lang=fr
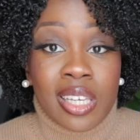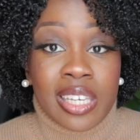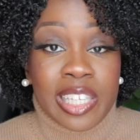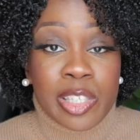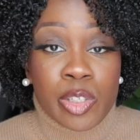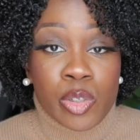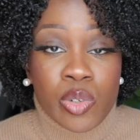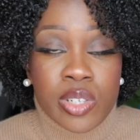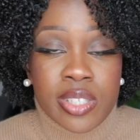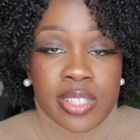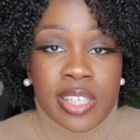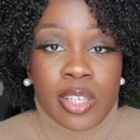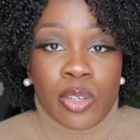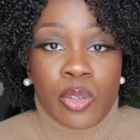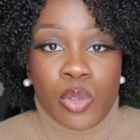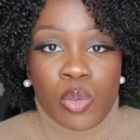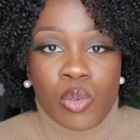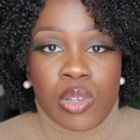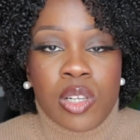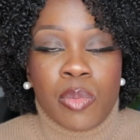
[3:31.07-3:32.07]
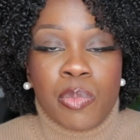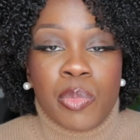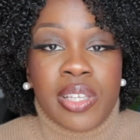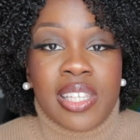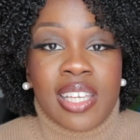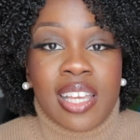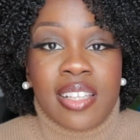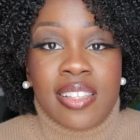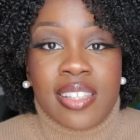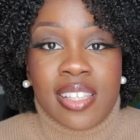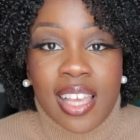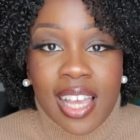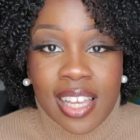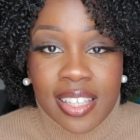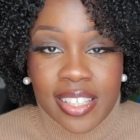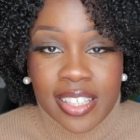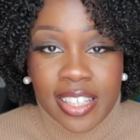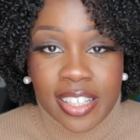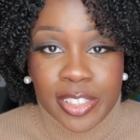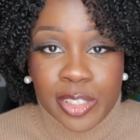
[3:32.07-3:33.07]
Utiliser une huile peut être
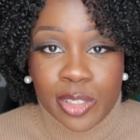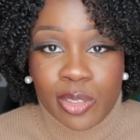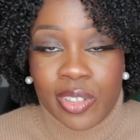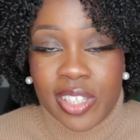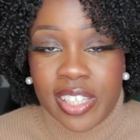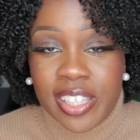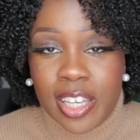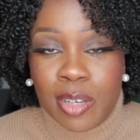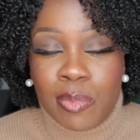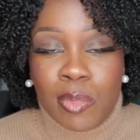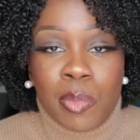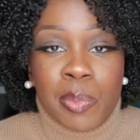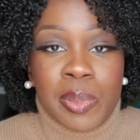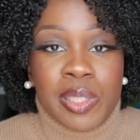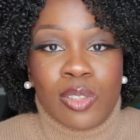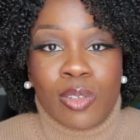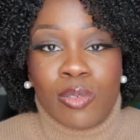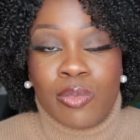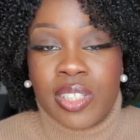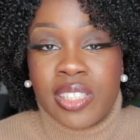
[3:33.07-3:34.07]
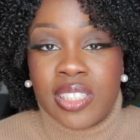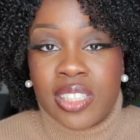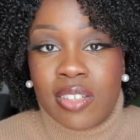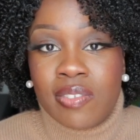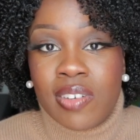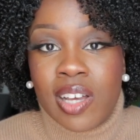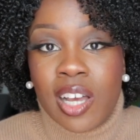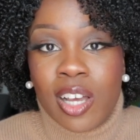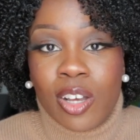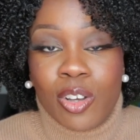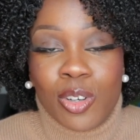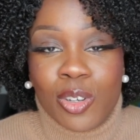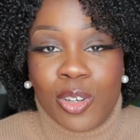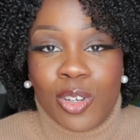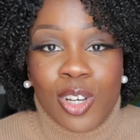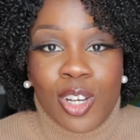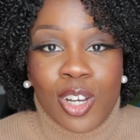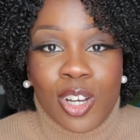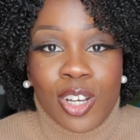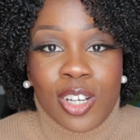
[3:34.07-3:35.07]
intéressant également parce qu'en fait ça va... Euh,
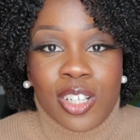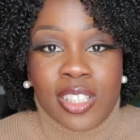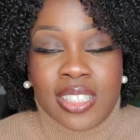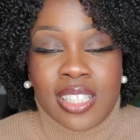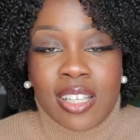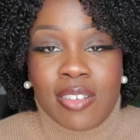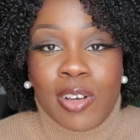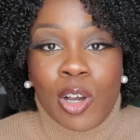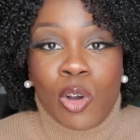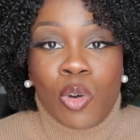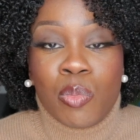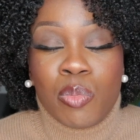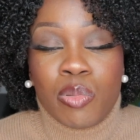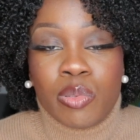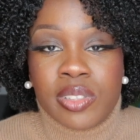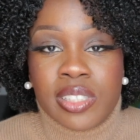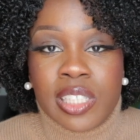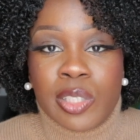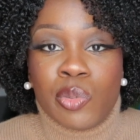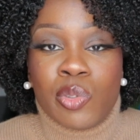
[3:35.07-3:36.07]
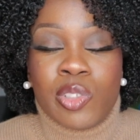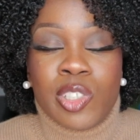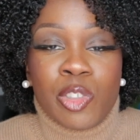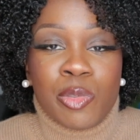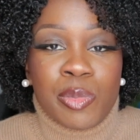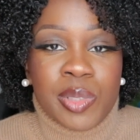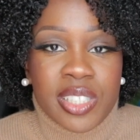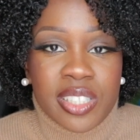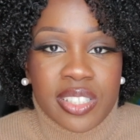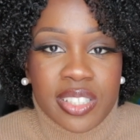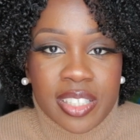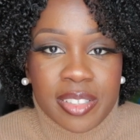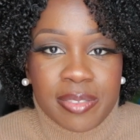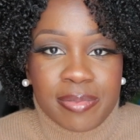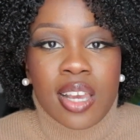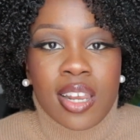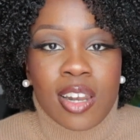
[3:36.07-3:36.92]
ça va repousser toute l'humidité.